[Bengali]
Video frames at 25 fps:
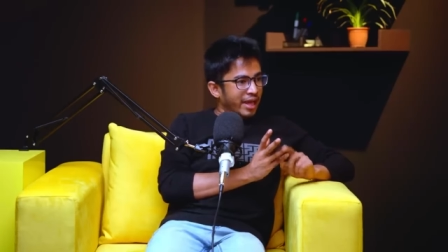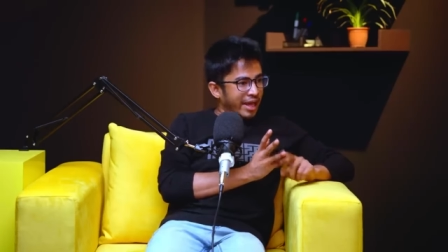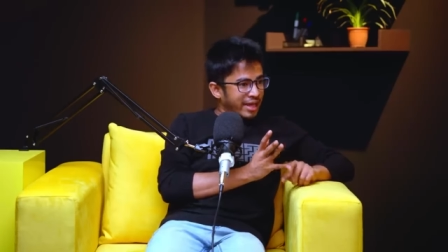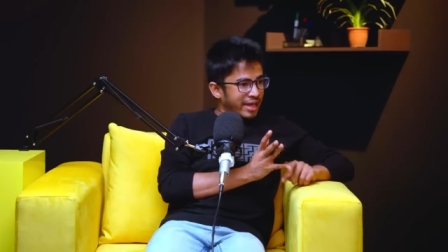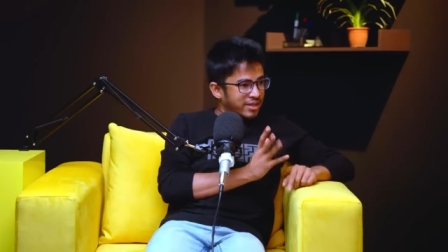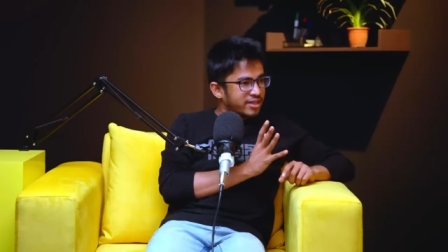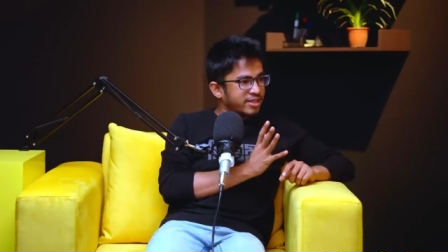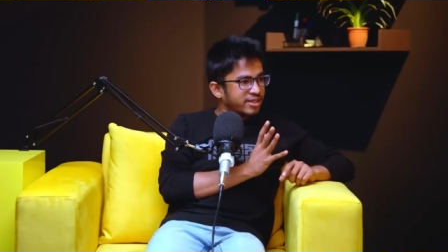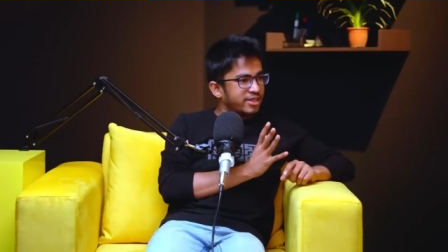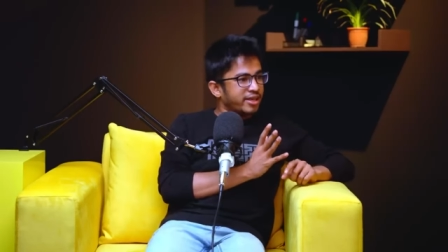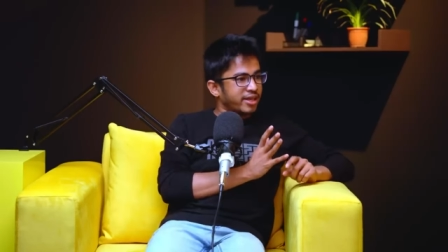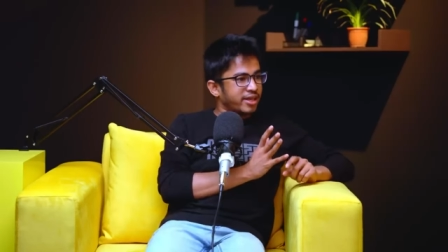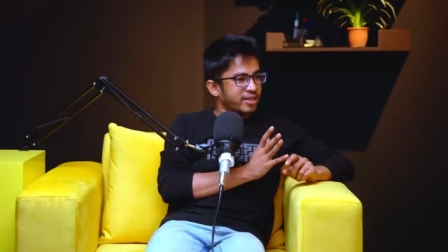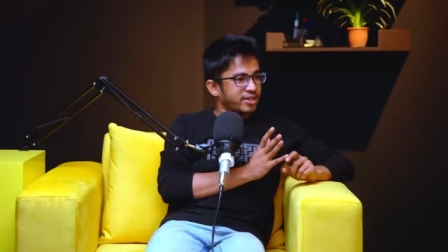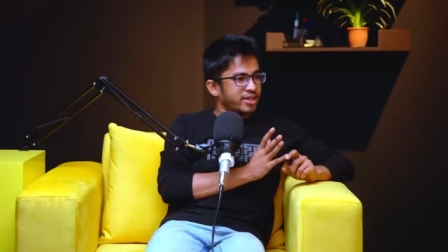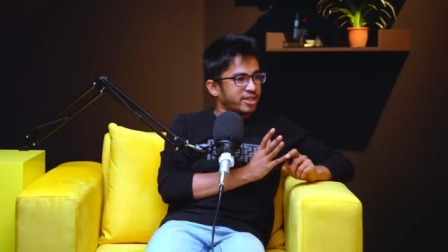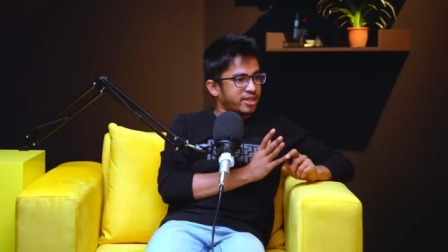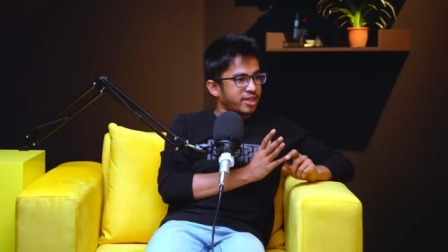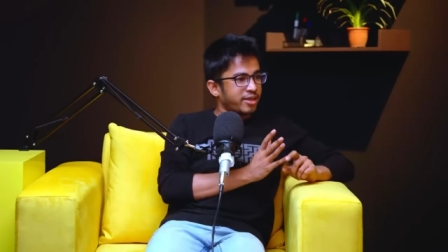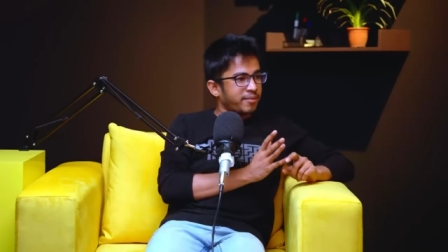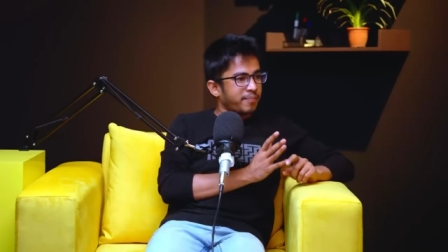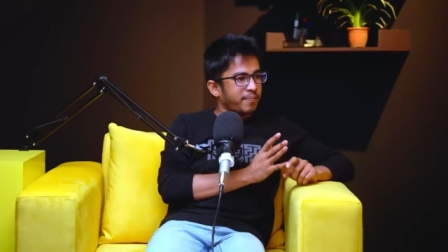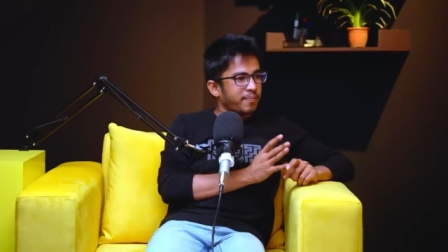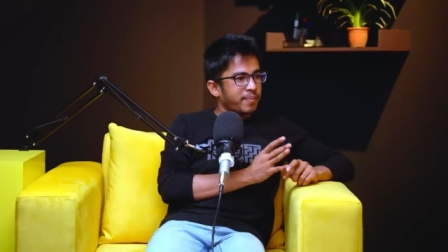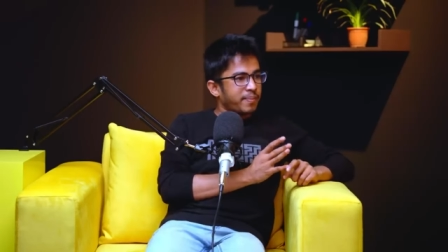এই সিডিএন
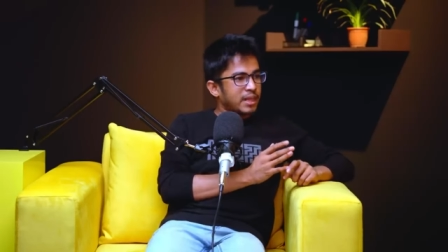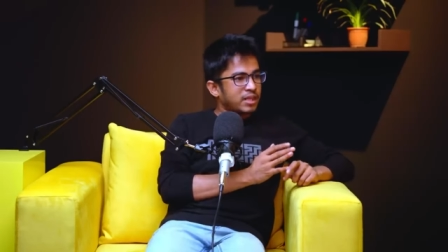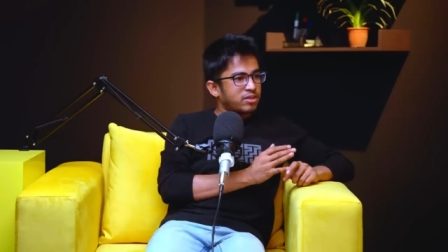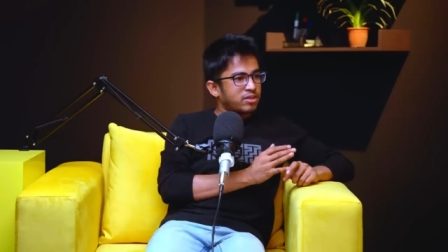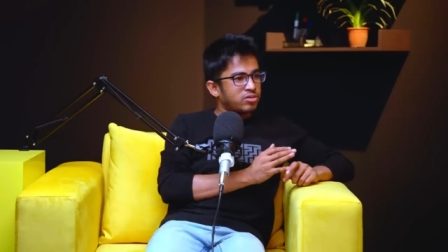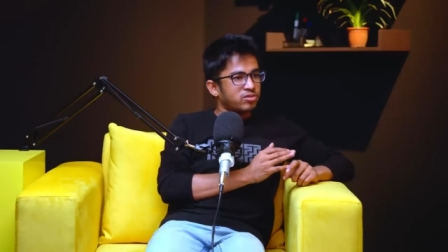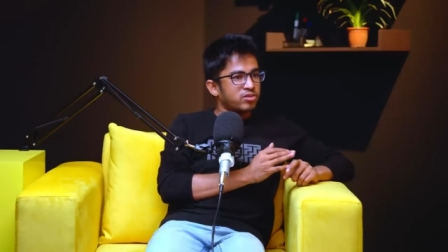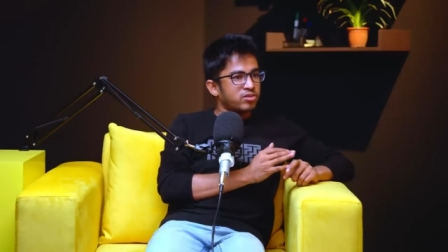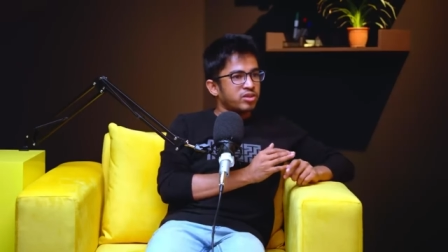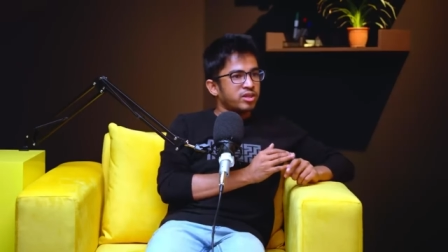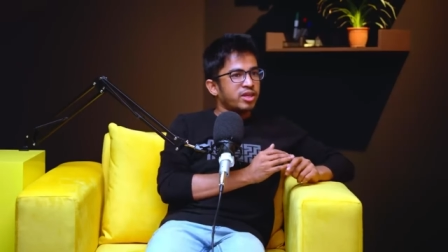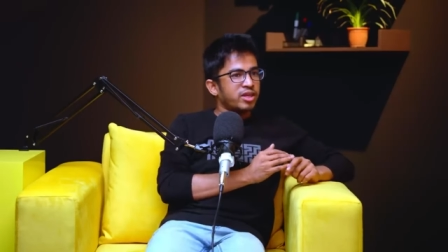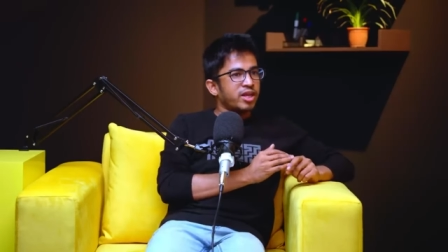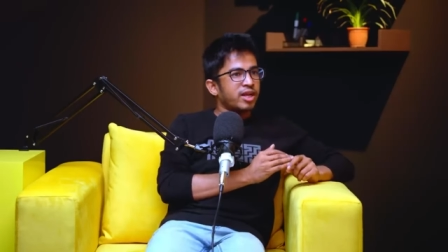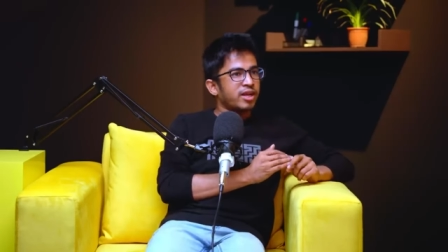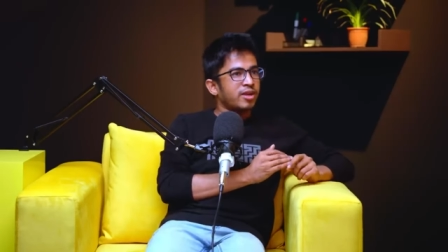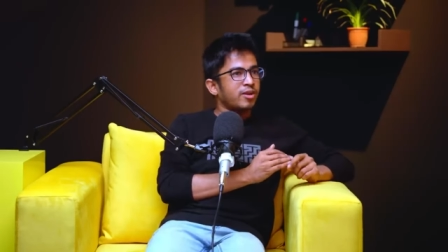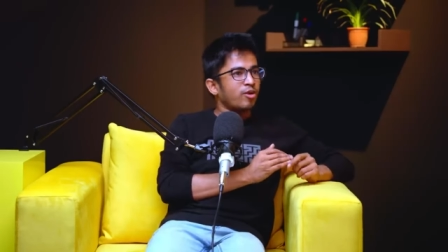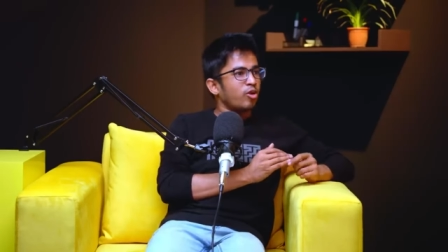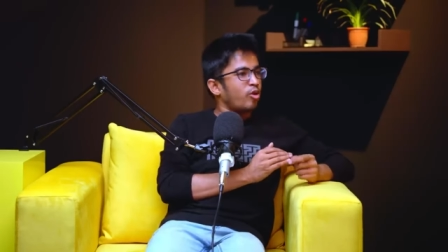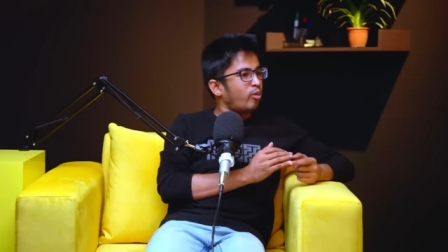যেটা সো সিডিএন